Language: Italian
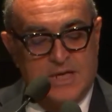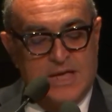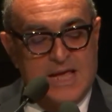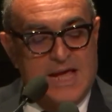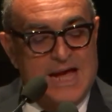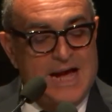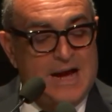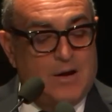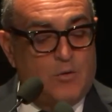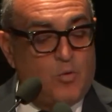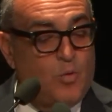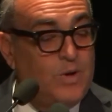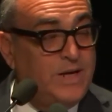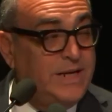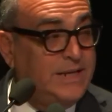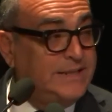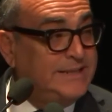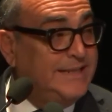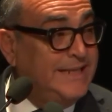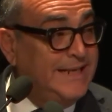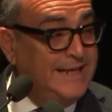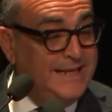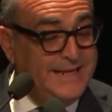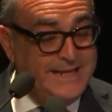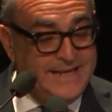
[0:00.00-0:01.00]
a quelle
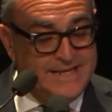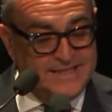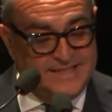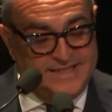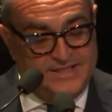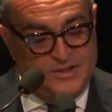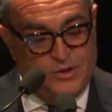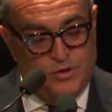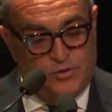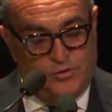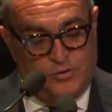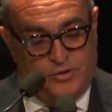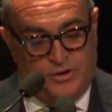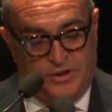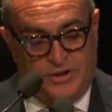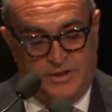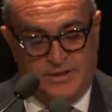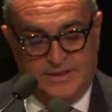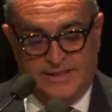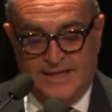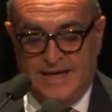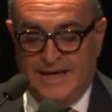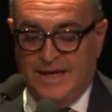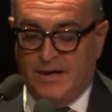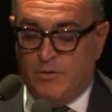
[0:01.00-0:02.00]
delle nazioni
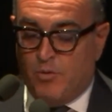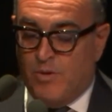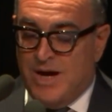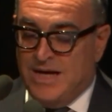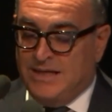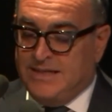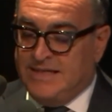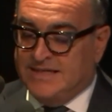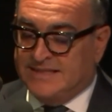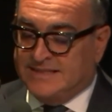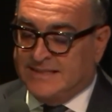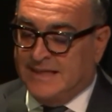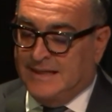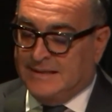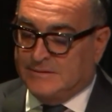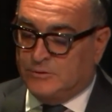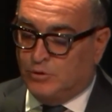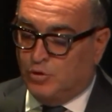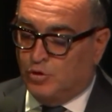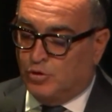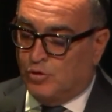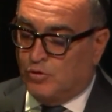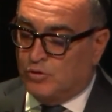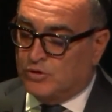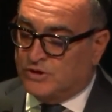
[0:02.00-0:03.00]
nelle quali è
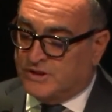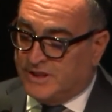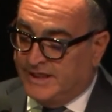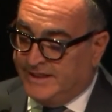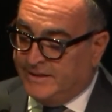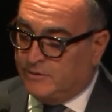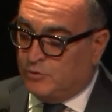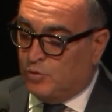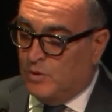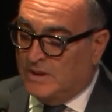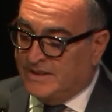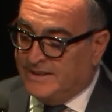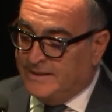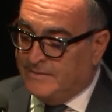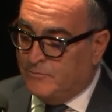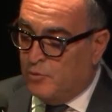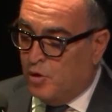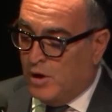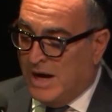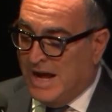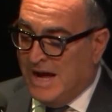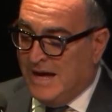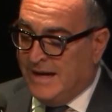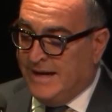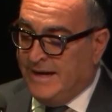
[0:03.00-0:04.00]
stato costretto a
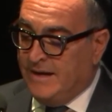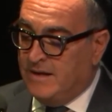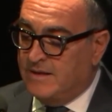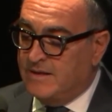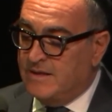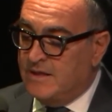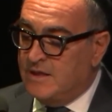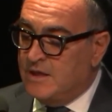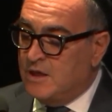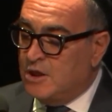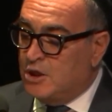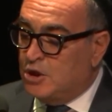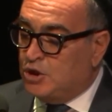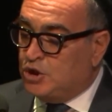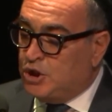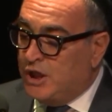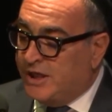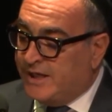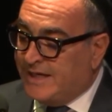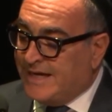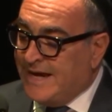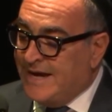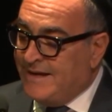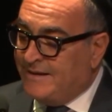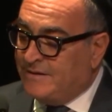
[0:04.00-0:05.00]
dimorare,
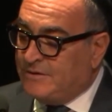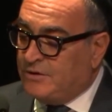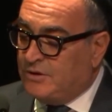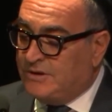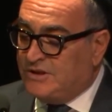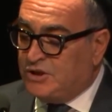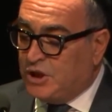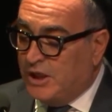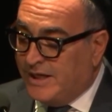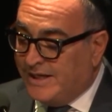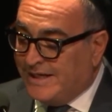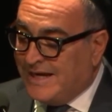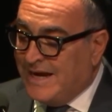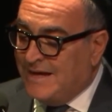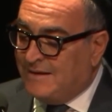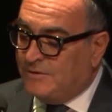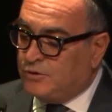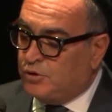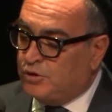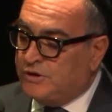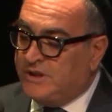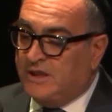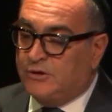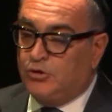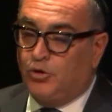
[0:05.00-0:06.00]

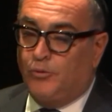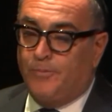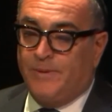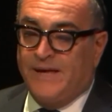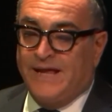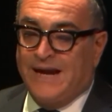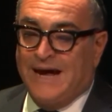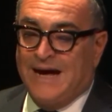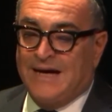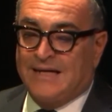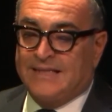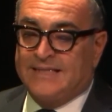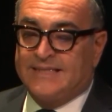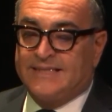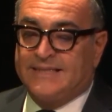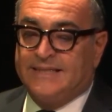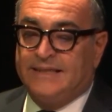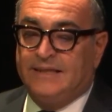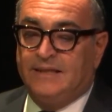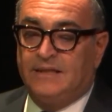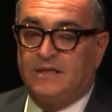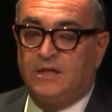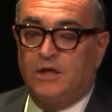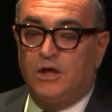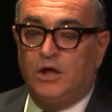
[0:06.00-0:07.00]
cercando di adoperarsi
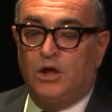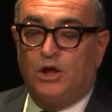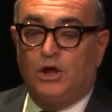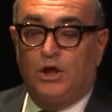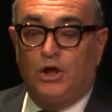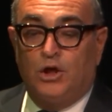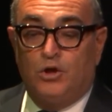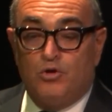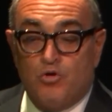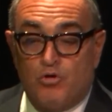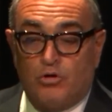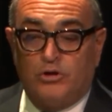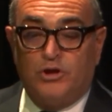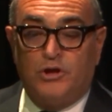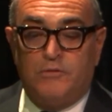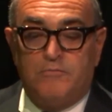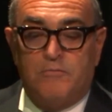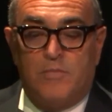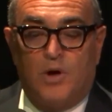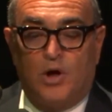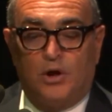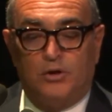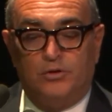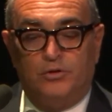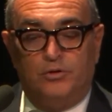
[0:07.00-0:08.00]
in ogni
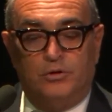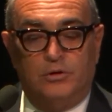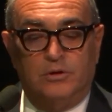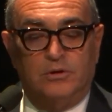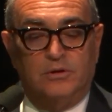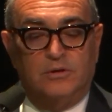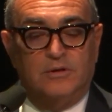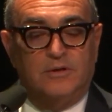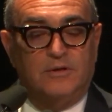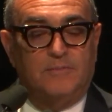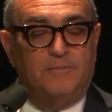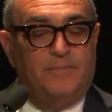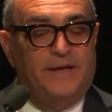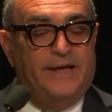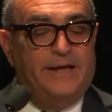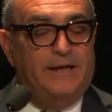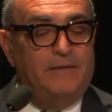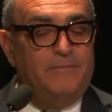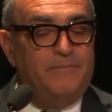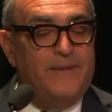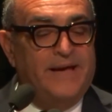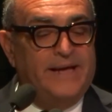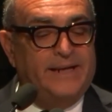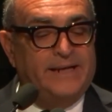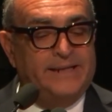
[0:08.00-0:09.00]
modo per
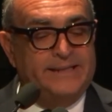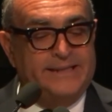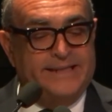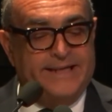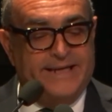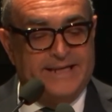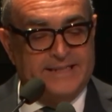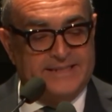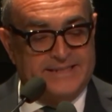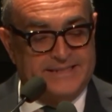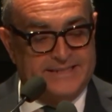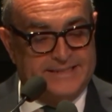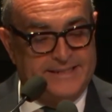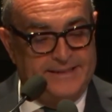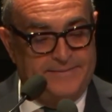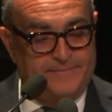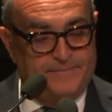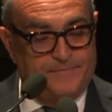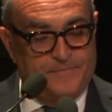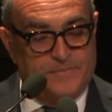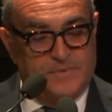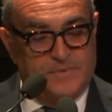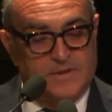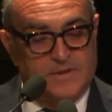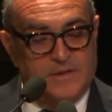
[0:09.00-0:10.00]
il bene di esse.
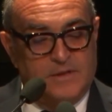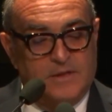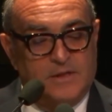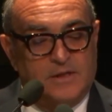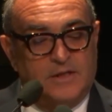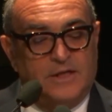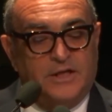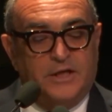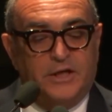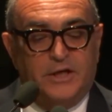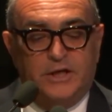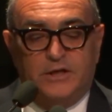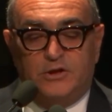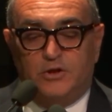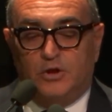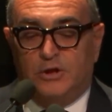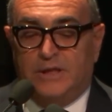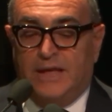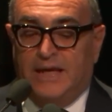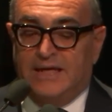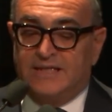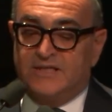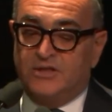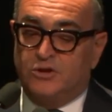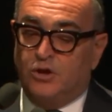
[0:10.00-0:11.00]
L'inizio
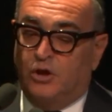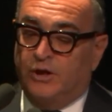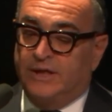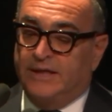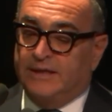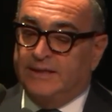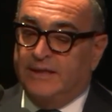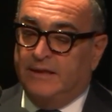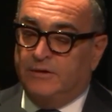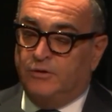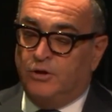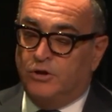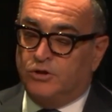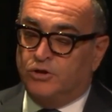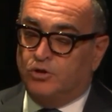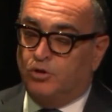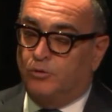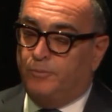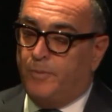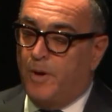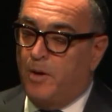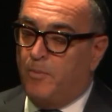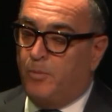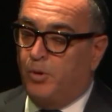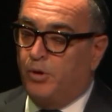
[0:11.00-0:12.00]
della storia del nostro
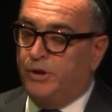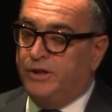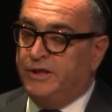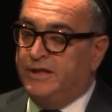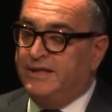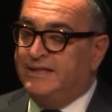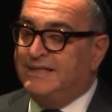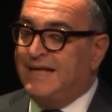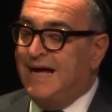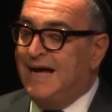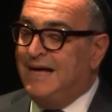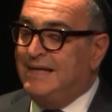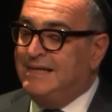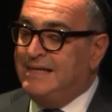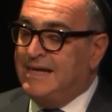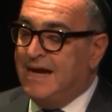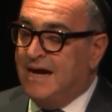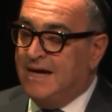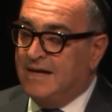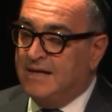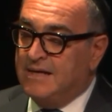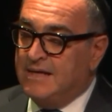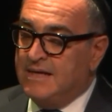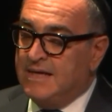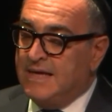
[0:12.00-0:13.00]
popolo in
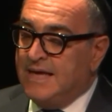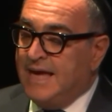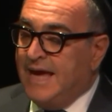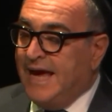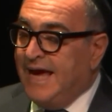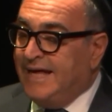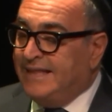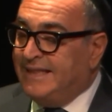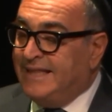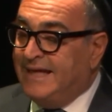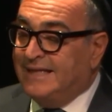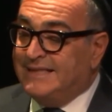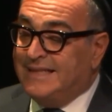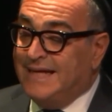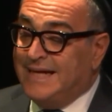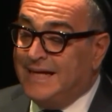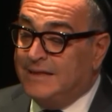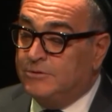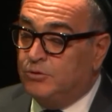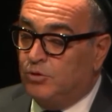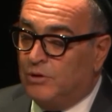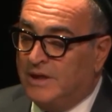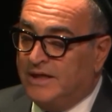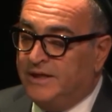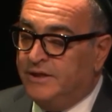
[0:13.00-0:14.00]
Italia è
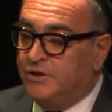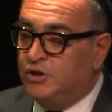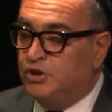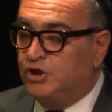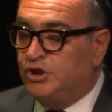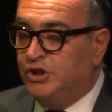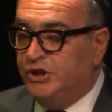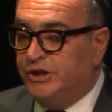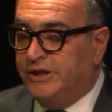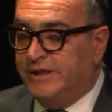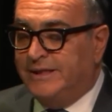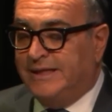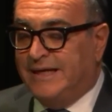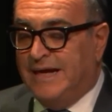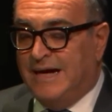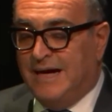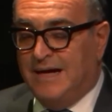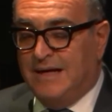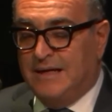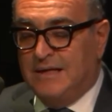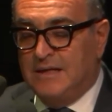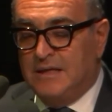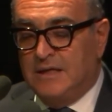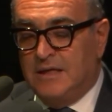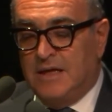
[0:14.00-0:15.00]
datato
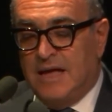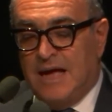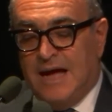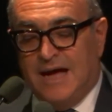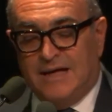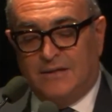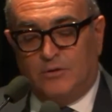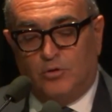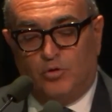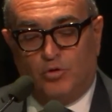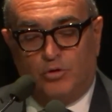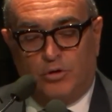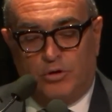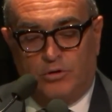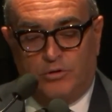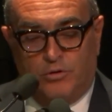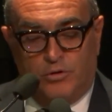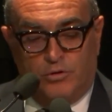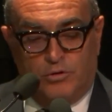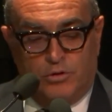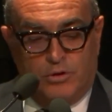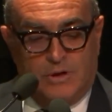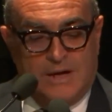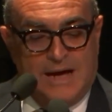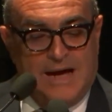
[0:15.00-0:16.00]
all'incirca
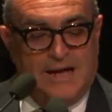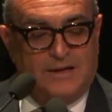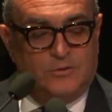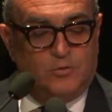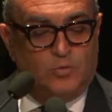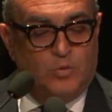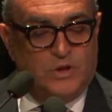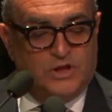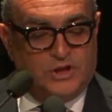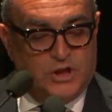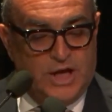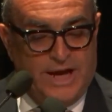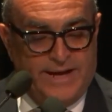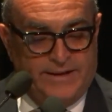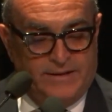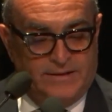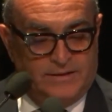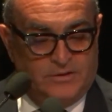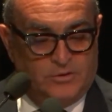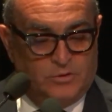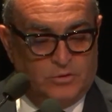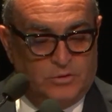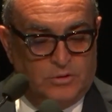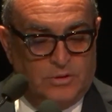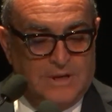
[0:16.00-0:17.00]
attorno al
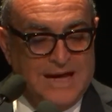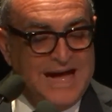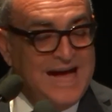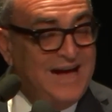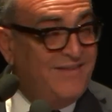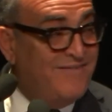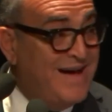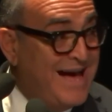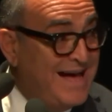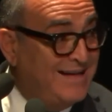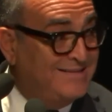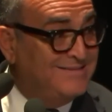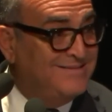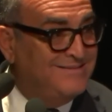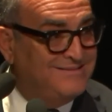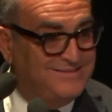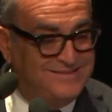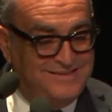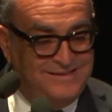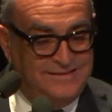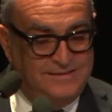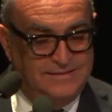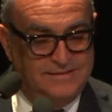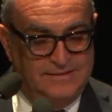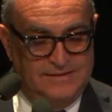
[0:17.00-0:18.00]
200
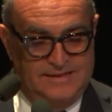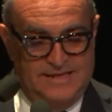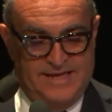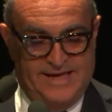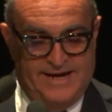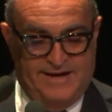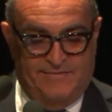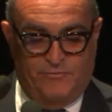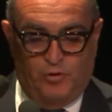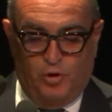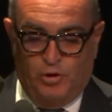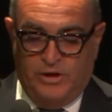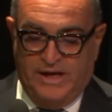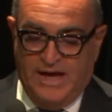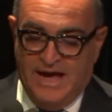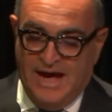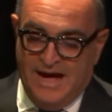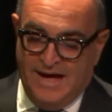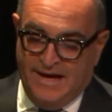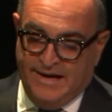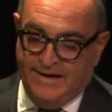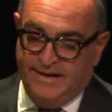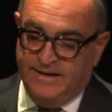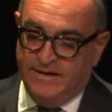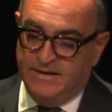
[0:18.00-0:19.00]
avanti l'era
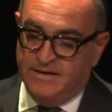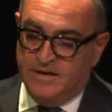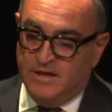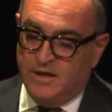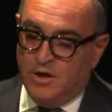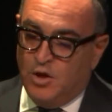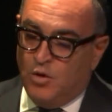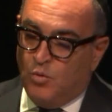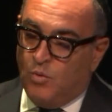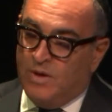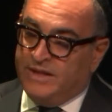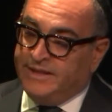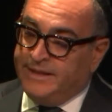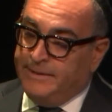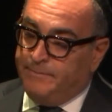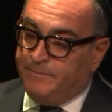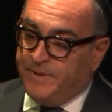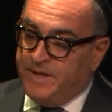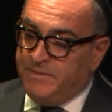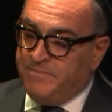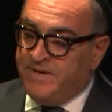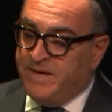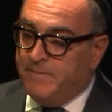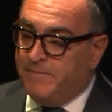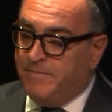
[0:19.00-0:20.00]
volgare, quando i
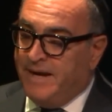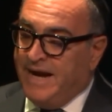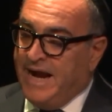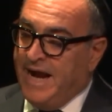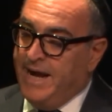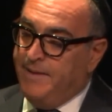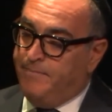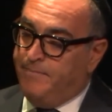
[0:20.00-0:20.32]
primi ebrei